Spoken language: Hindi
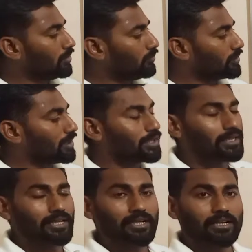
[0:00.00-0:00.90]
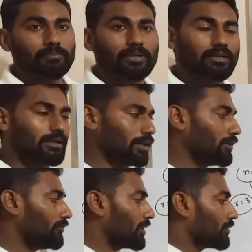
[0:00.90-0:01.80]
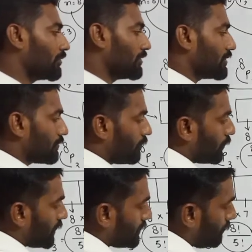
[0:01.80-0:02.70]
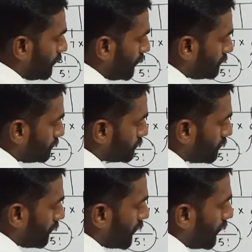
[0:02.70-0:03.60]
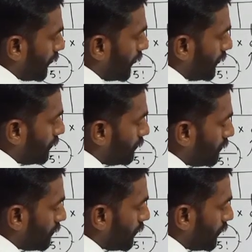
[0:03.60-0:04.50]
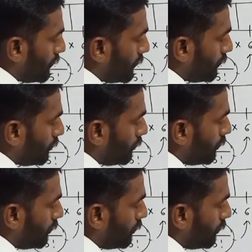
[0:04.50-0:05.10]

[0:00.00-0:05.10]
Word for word: वो क्या कहलाएगा आपका एन फैक्टोरियल जैसे फॉर एग्जाम्पल एन इंटू